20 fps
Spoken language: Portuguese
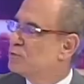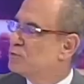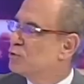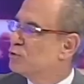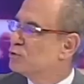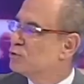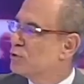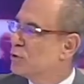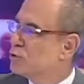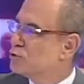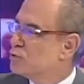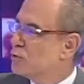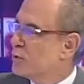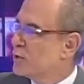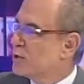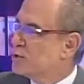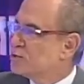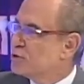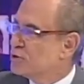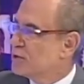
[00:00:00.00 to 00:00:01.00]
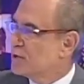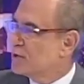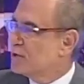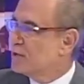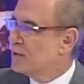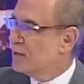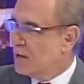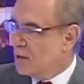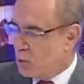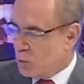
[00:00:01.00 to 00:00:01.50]
Edson Santos, o senhor acredita
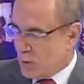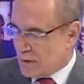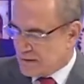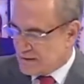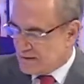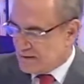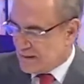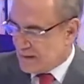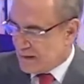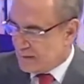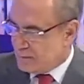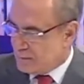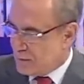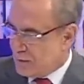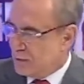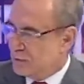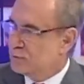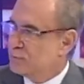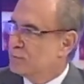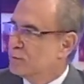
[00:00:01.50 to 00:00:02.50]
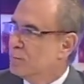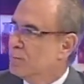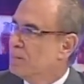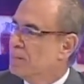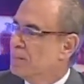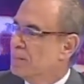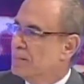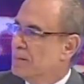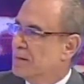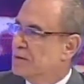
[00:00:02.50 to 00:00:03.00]
que o acirramento
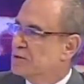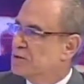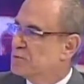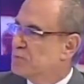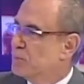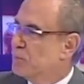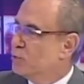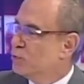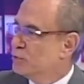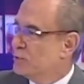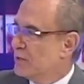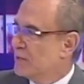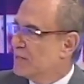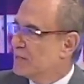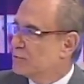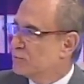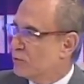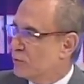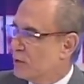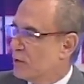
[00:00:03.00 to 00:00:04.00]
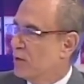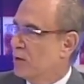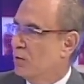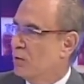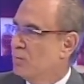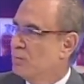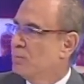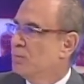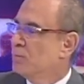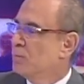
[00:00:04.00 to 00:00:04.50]
da disputa
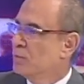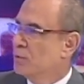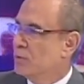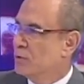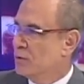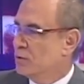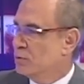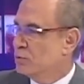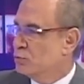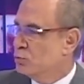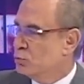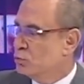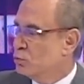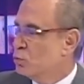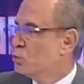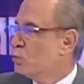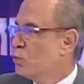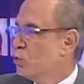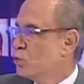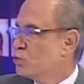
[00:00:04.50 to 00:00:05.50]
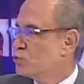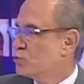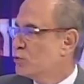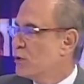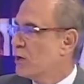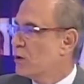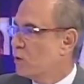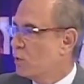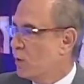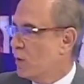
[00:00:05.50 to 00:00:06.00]
eleitoral, no curso
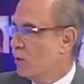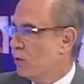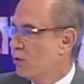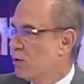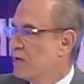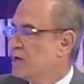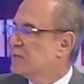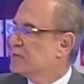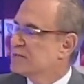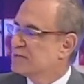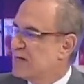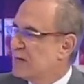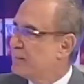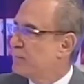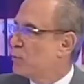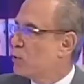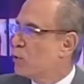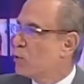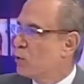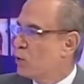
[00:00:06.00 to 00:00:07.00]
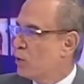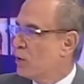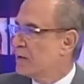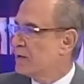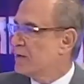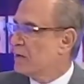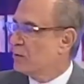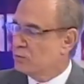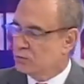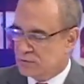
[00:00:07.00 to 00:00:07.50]
da qual sempre
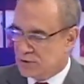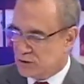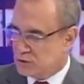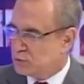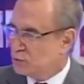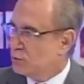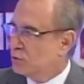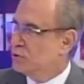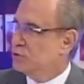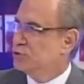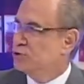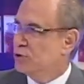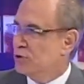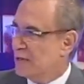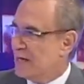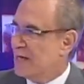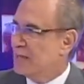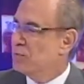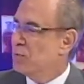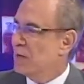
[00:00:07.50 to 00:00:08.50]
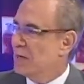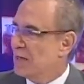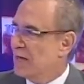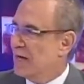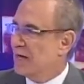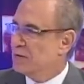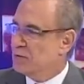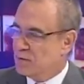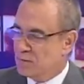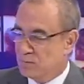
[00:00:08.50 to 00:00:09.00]
ocorrem acusações de lado a
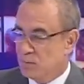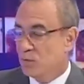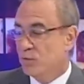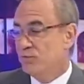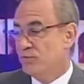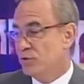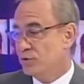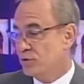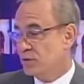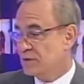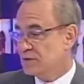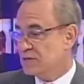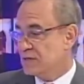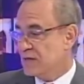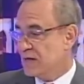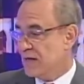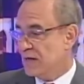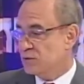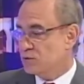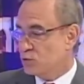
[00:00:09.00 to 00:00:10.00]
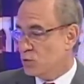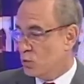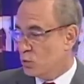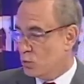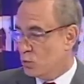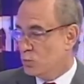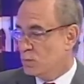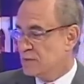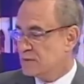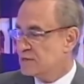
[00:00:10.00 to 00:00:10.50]
lado, envolvendo, nesse caso, em,
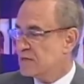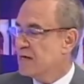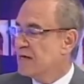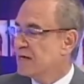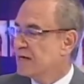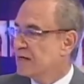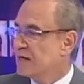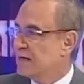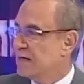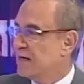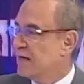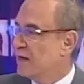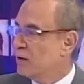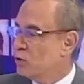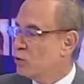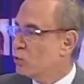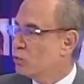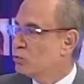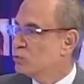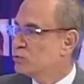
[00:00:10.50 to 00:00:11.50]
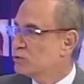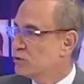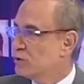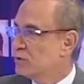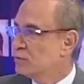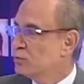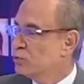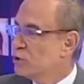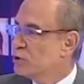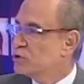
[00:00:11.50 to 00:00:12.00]
algumas, é, em alguns
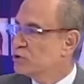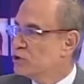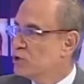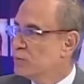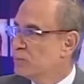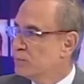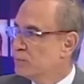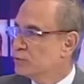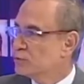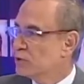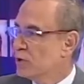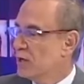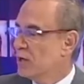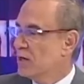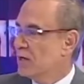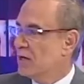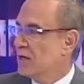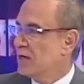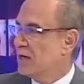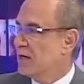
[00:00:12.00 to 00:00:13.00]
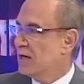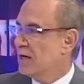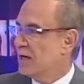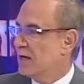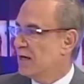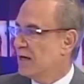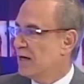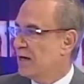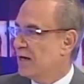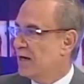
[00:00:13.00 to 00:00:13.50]
municípios,
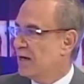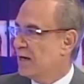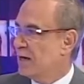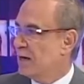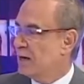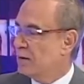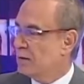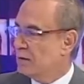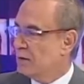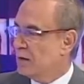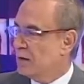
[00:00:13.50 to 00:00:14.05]
é,